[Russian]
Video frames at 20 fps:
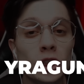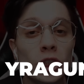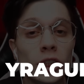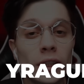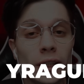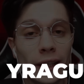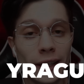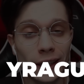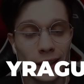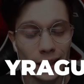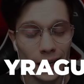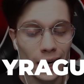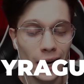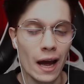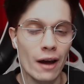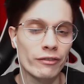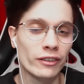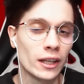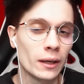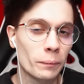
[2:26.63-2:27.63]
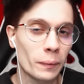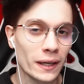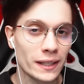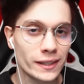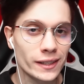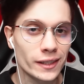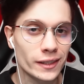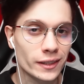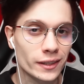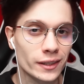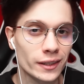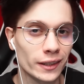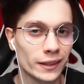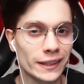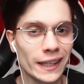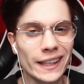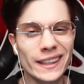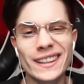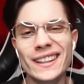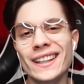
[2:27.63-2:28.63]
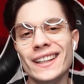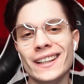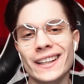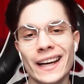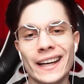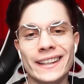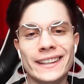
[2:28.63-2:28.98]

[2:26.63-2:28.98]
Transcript: 4 халявные позиции, такие как